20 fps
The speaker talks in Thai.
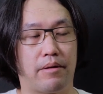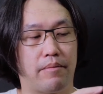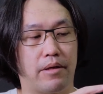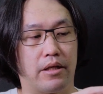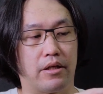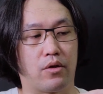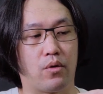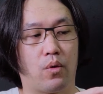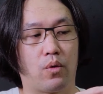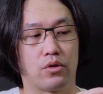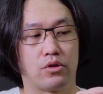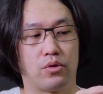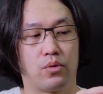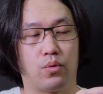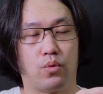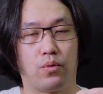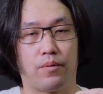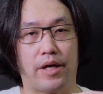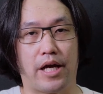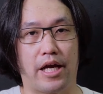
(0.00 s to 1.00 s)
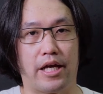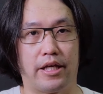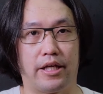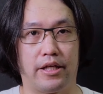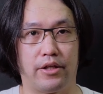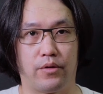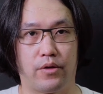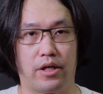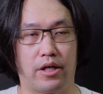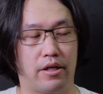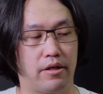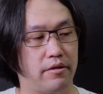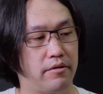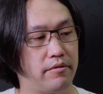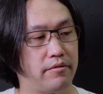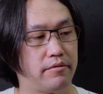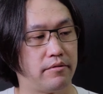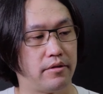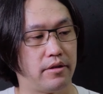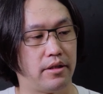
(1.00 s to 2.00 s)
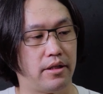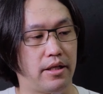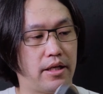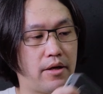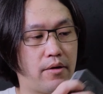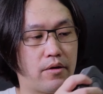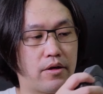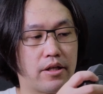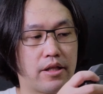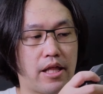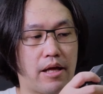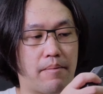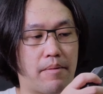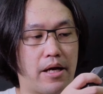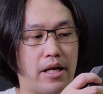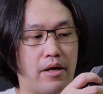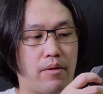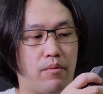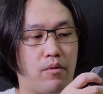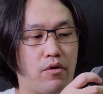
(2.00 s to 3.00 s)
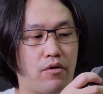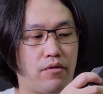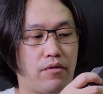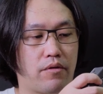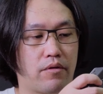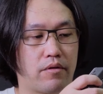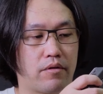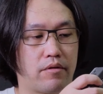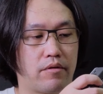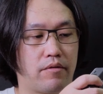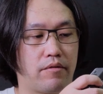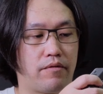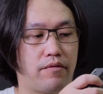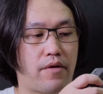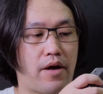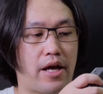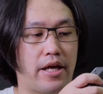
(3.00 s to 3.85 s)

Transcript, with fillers: นเหมือนโคชูมาให้อย่างนี้ด้วยเราก็สามารถเอาพวกไฟ